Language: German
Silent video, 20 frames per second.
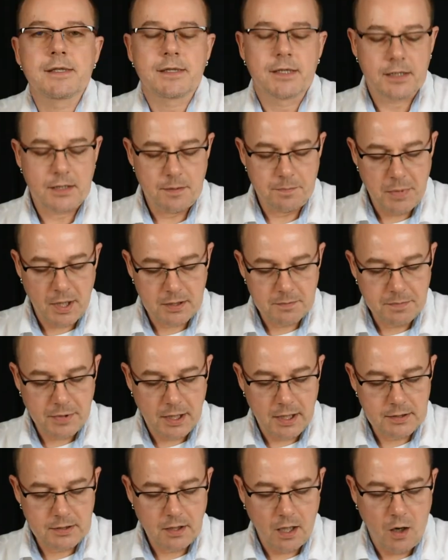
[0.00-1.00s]
lässt sich die
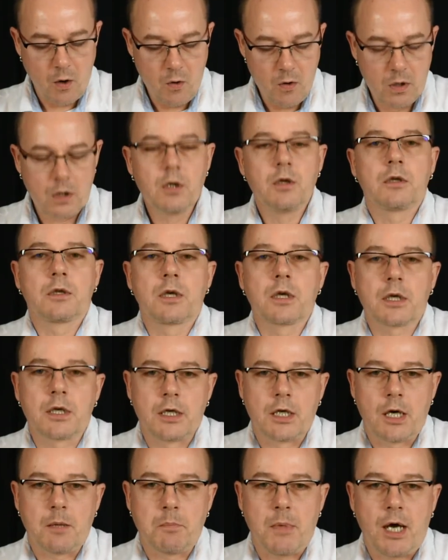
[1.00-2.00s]
Bandbreite auch
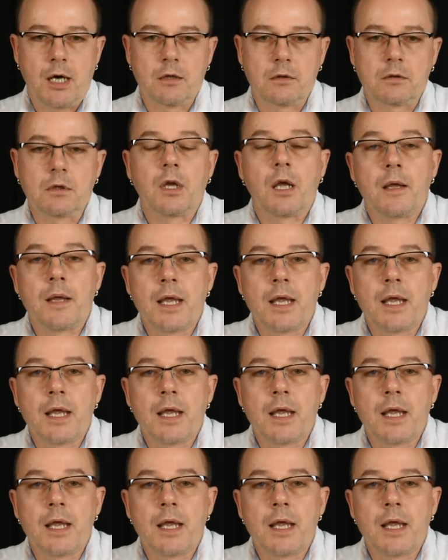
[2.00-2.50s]
geringer machen.